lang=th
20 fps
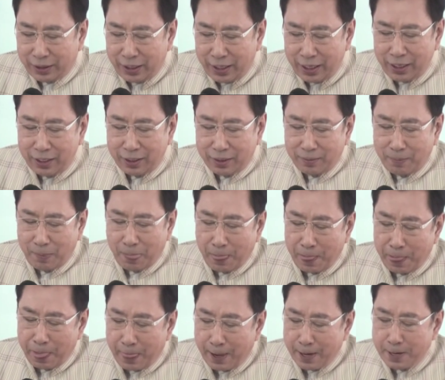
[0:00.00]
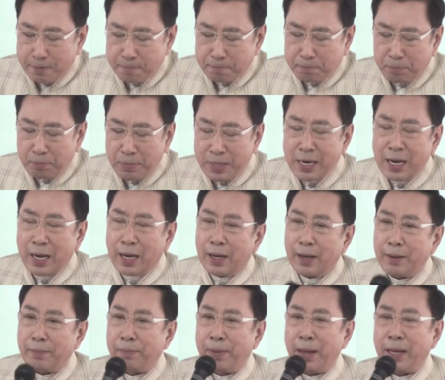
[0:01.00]
ทีนี้เมื่อ
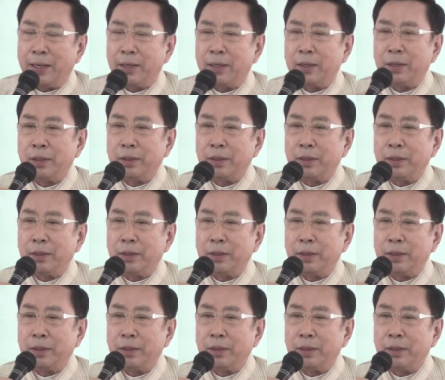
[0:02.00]
เป็น